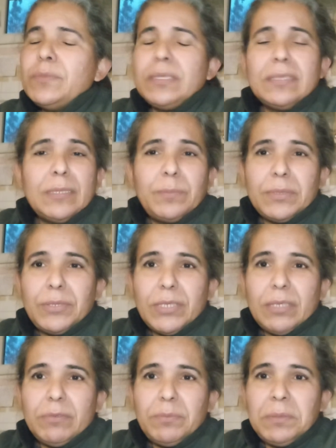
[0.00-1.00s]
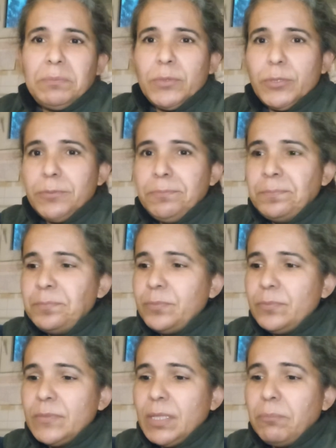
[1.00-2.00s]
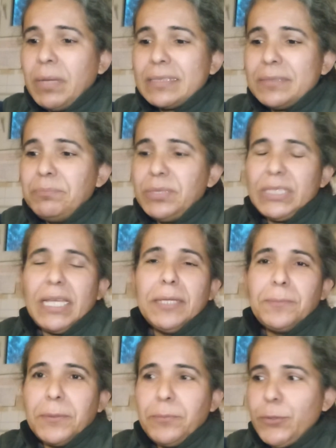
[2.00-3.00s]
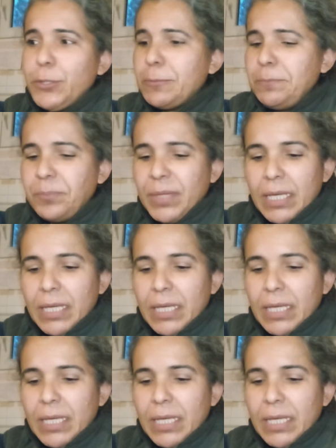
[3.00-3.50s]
Nasıl kapatacağımı bilmiyorum. Baktım bir şey yapamıyorum.